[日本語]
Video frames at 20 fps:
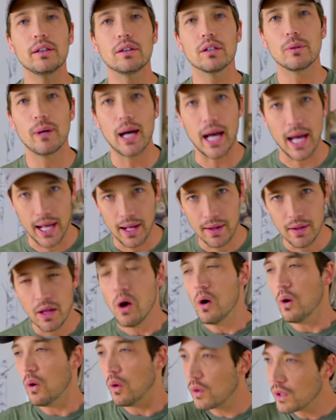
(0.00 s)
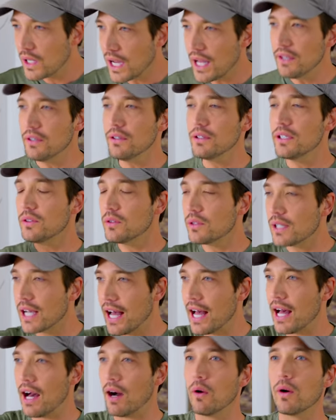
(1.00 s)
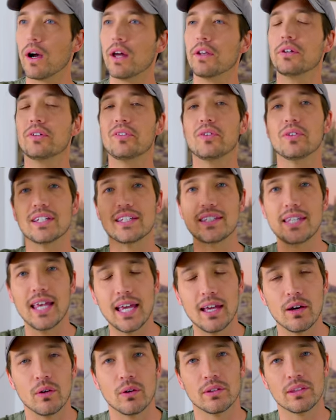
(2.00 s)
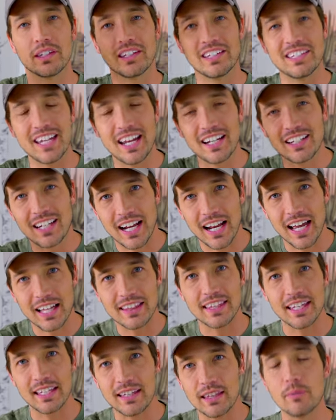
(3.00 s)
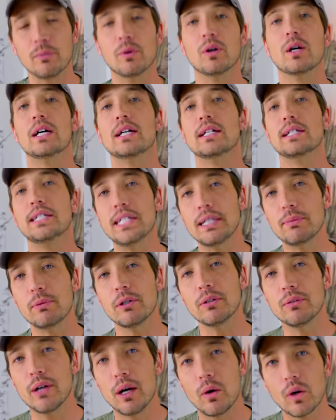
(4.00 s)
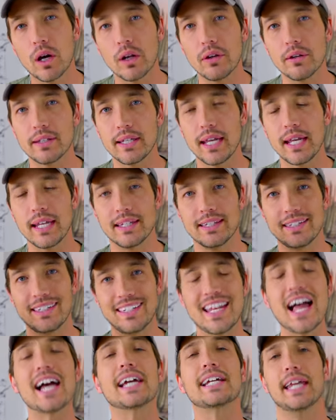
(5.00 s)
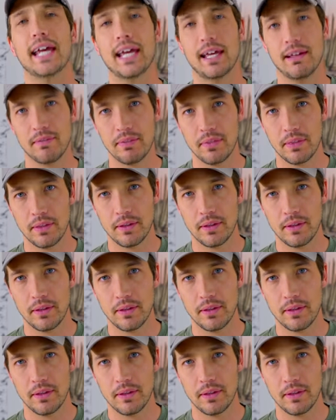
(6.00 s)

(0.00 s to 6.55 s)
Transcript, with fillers: イントは他の人にせいにしているからって言っても、自分は他のせいにしないで。